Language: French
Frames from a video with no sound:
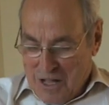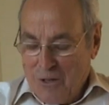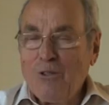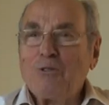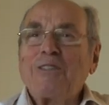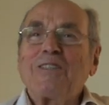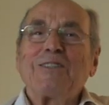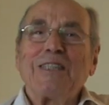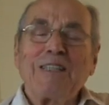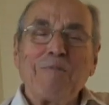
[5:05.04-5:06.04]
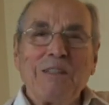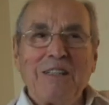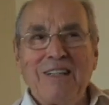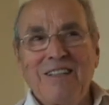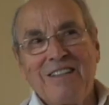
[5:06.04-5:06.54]
De 67 à
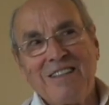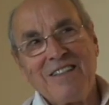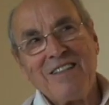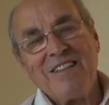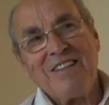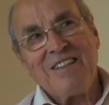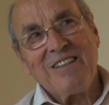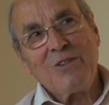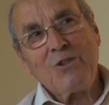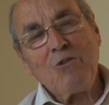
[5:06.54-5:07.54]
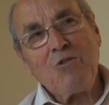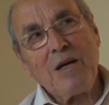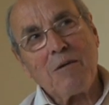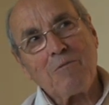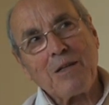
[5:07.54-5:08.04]
maintenant, je fais
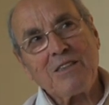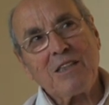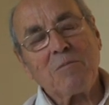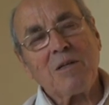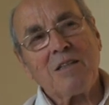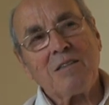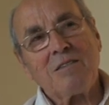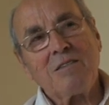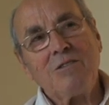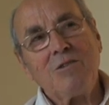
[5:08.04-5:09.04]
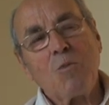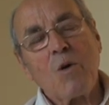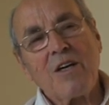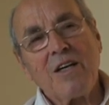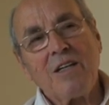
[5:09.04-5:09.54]
euh, pratiquement une
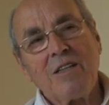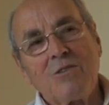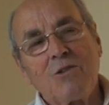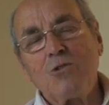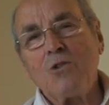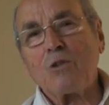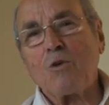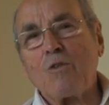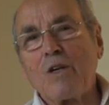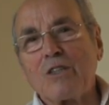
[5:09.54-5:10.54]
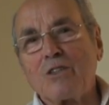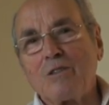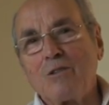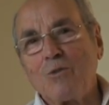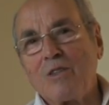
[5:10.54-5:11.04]
moyenne de deux à trois voyages
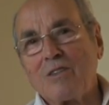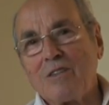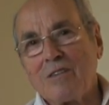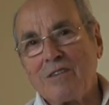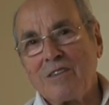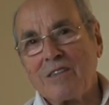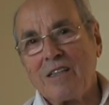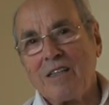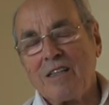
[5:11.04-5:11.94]
tous les ans en Israël.